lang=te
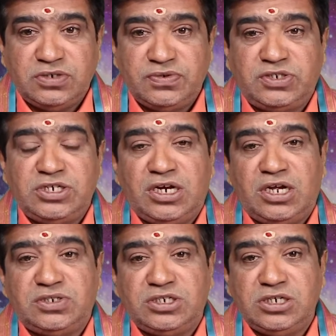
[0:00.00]
వృశ్చిక
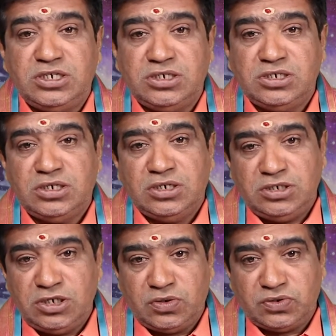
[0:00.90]
రాశికి
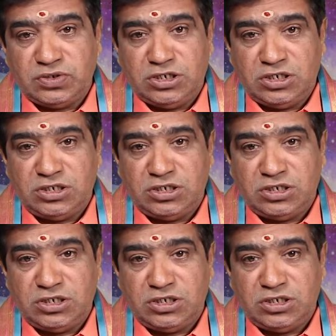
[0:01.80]
ఈ రోజున